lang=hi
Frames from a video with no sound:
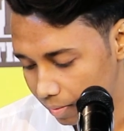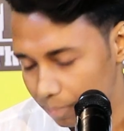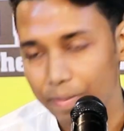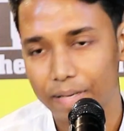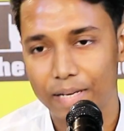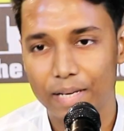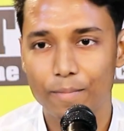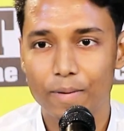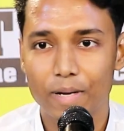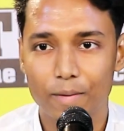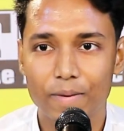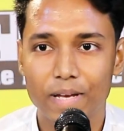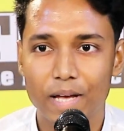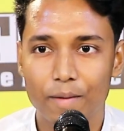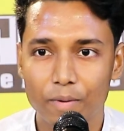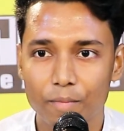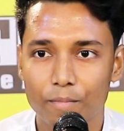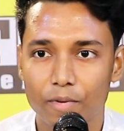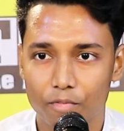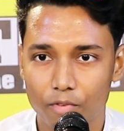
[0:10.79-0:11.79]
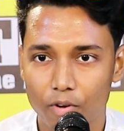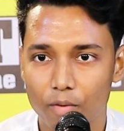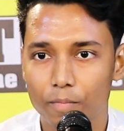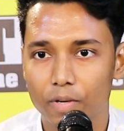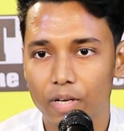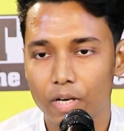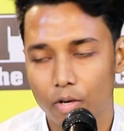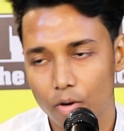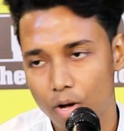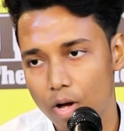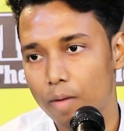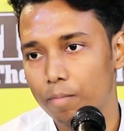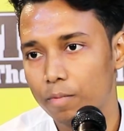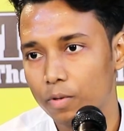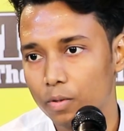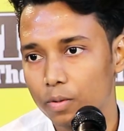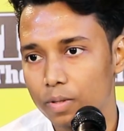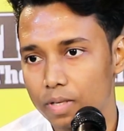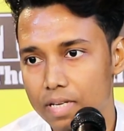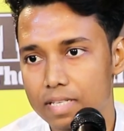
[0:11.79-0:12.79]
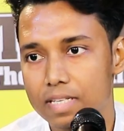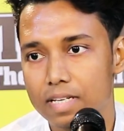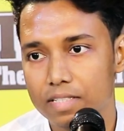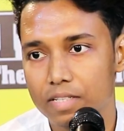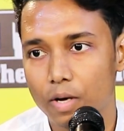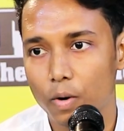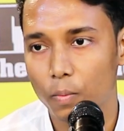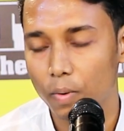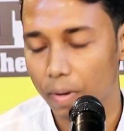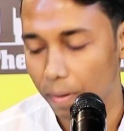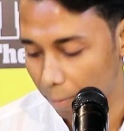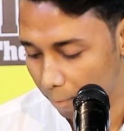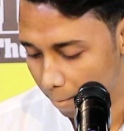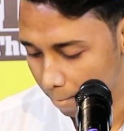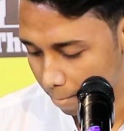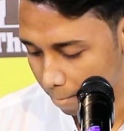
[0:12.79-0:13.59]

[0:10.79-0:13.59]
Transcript: पहली बार मैं यहाँ पे परफॉर्म कर रहा हूँ आप लोगों की नज़र चाहूँगा